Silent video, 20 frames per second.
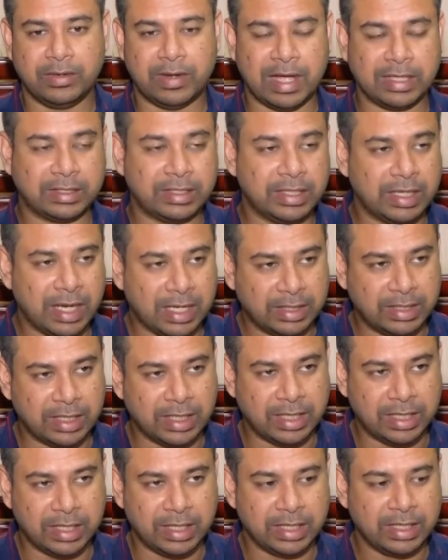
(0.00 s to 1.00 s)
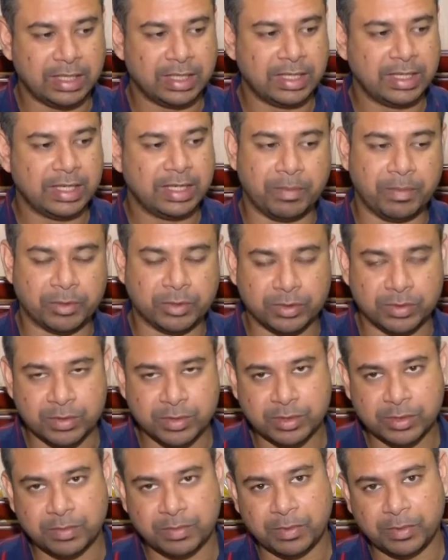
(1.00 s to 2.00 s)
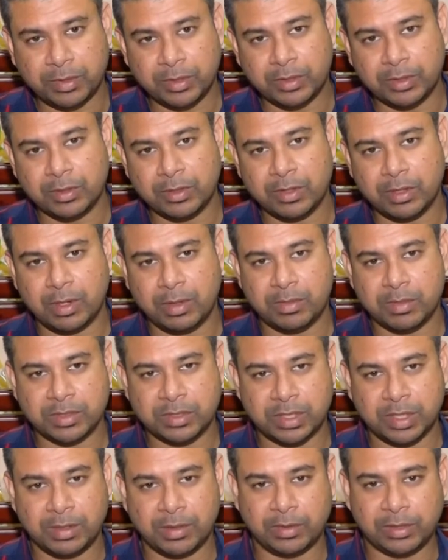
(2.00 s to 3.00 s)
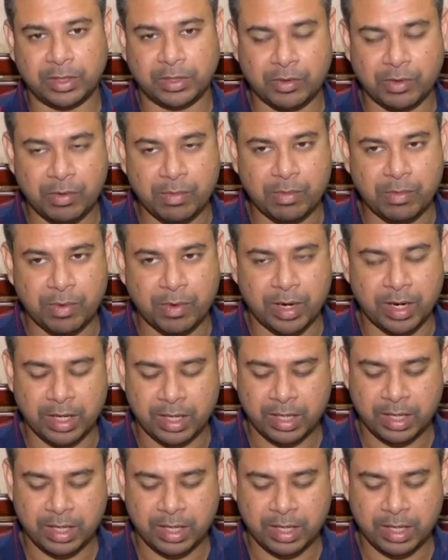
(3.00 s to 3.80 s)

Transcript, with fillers: রাতের আধারে সমস্ত প্রতিকূল অবস্থা অতিক্রম করে